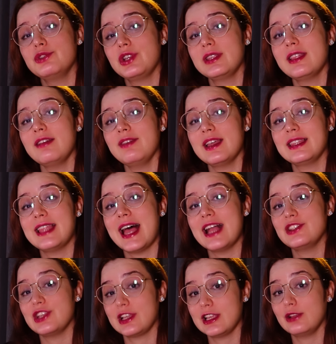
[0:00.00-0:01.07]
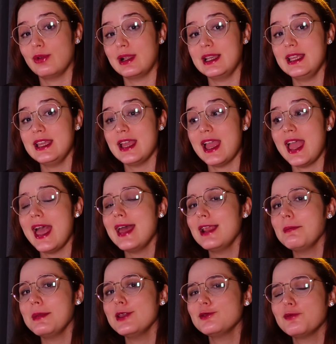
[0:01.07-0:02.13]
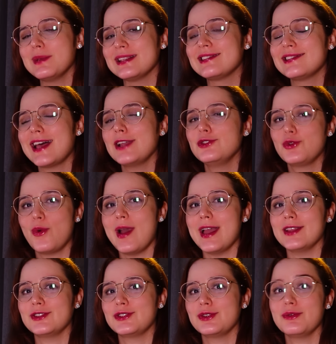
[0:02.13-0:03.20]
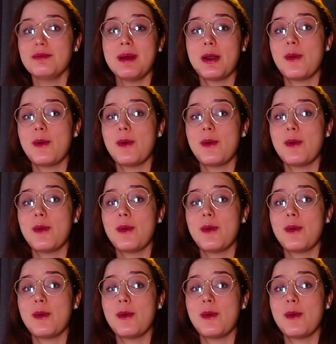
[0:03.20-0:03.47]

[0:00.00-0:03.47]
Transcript: de que na verdade aquilo ali era mesmo uma side quest, uma